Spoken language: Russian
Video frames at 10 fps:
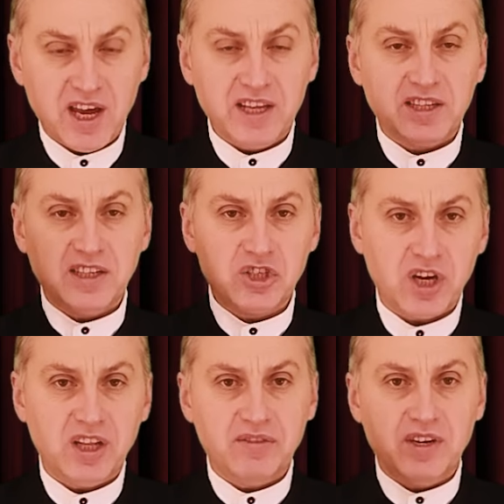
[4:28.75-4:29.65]
это
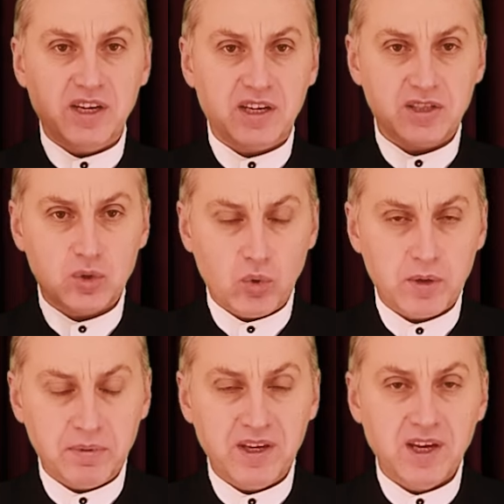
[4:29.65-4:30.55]
начало великой
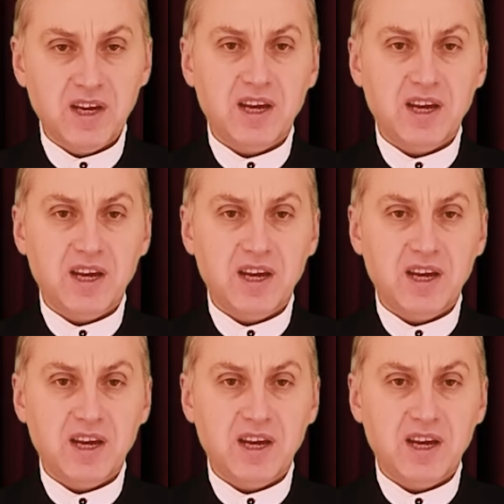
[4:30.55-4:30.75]
скорби,